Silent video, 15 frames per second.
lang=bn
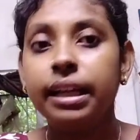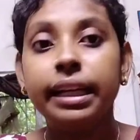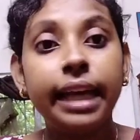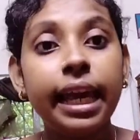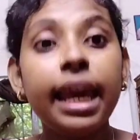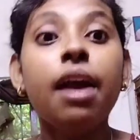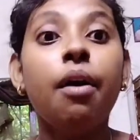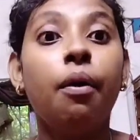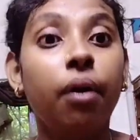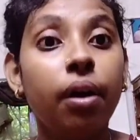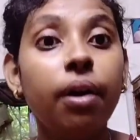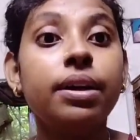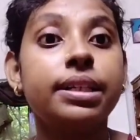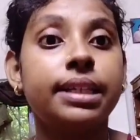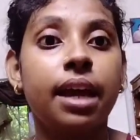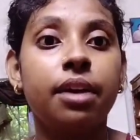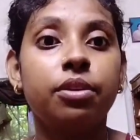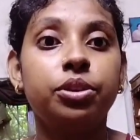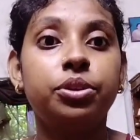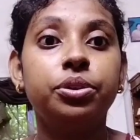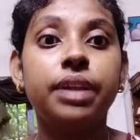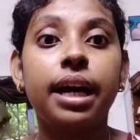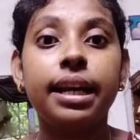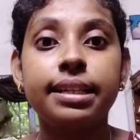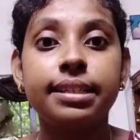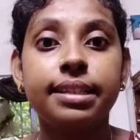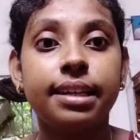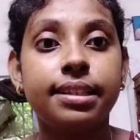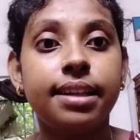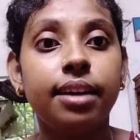কি হলো সেই ওষুধ আর
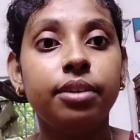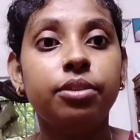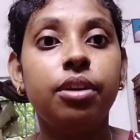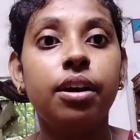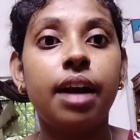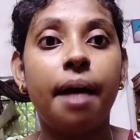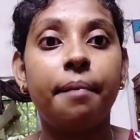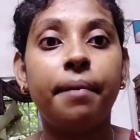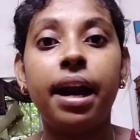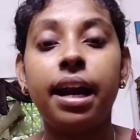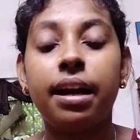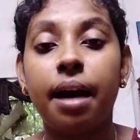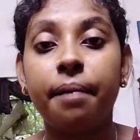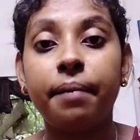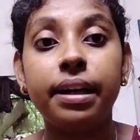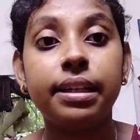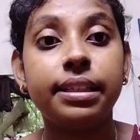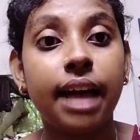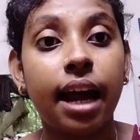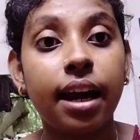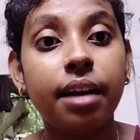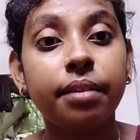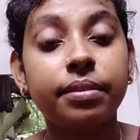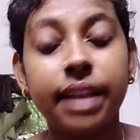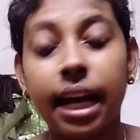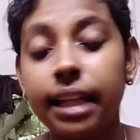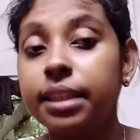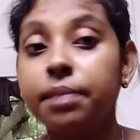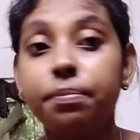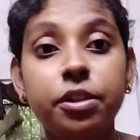ইঞ্জেকশনগুলোর আমার আমার জানা
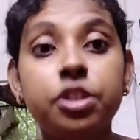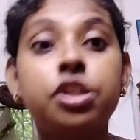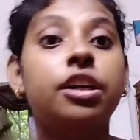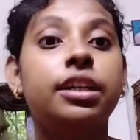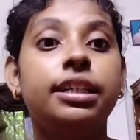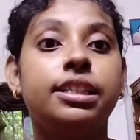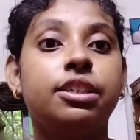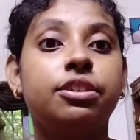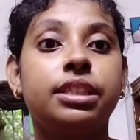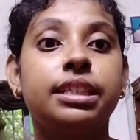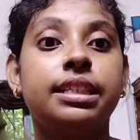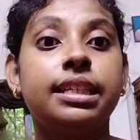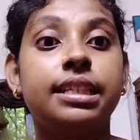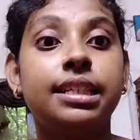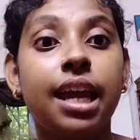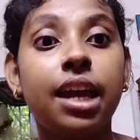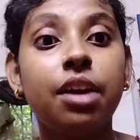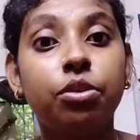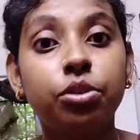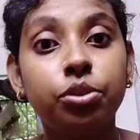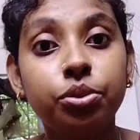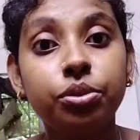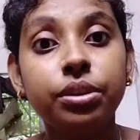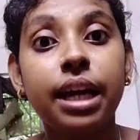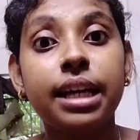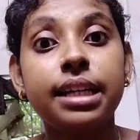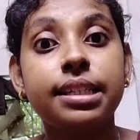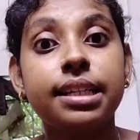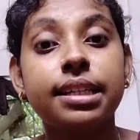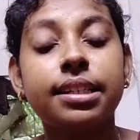জানতে ভীষণ ইচ্ছা হচ্ছে যে সেই ওষুধ আর
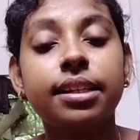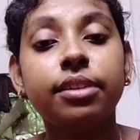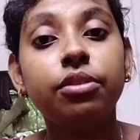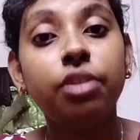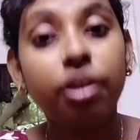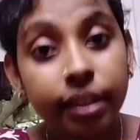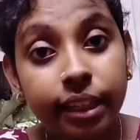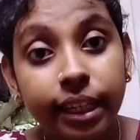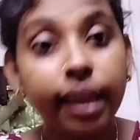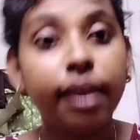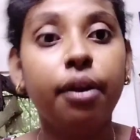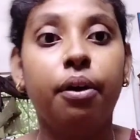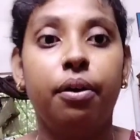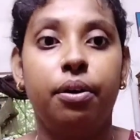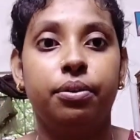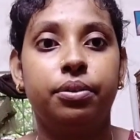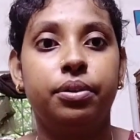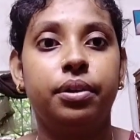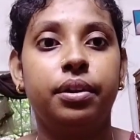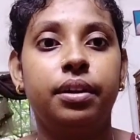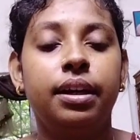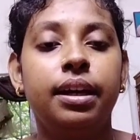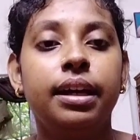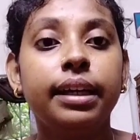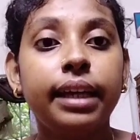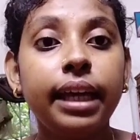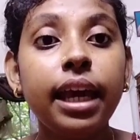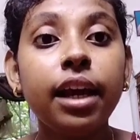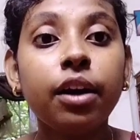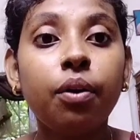ইঞ্জেকশনগুলোর কি হলো
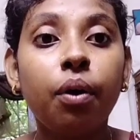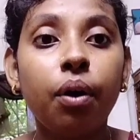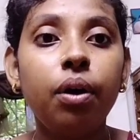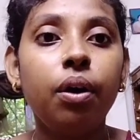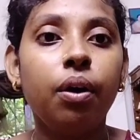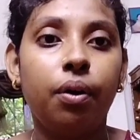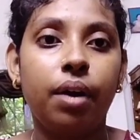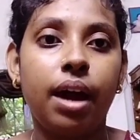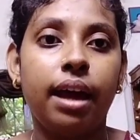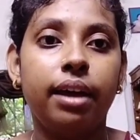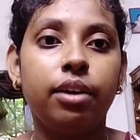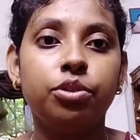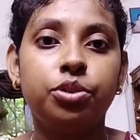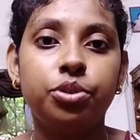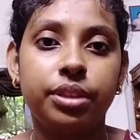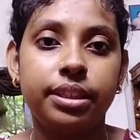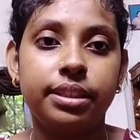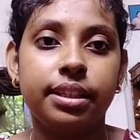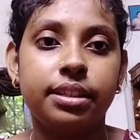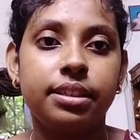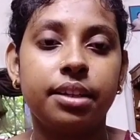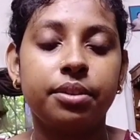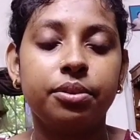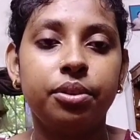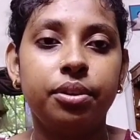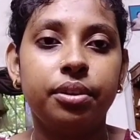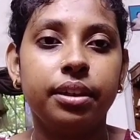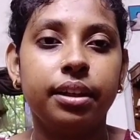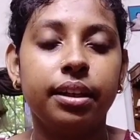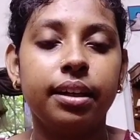কি করলো ওরা এই ওষুধ ইঞ্জেকশানগুলো
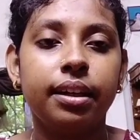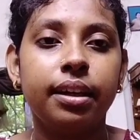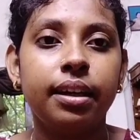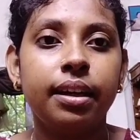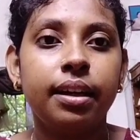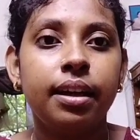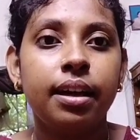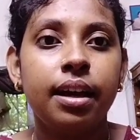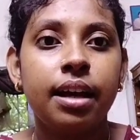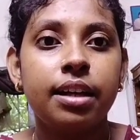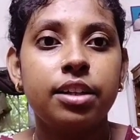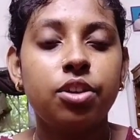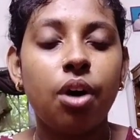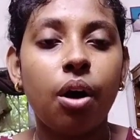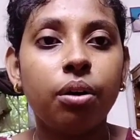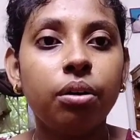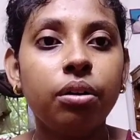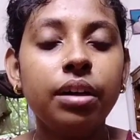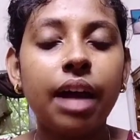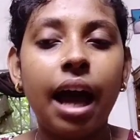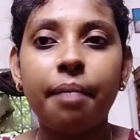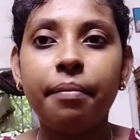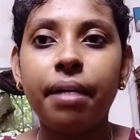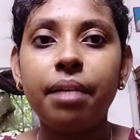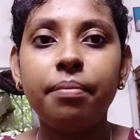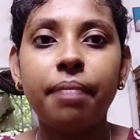নিয়ে যখন আমার